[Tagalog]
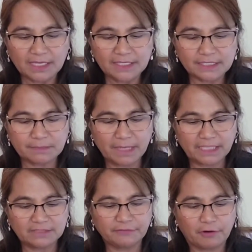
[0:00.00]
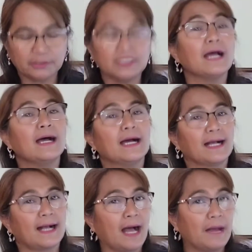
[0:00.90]
Smartphone
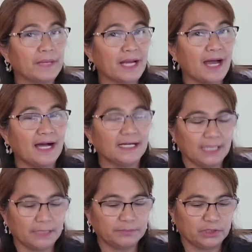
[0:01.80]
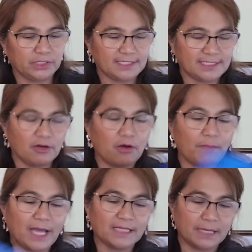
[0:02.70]
camera adapter. So,
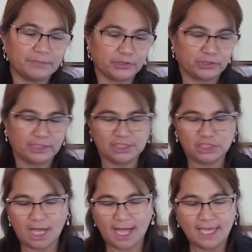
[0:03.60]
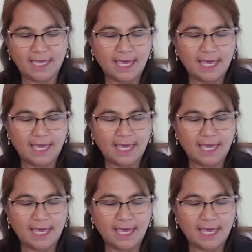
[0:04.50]
may adapter din siya.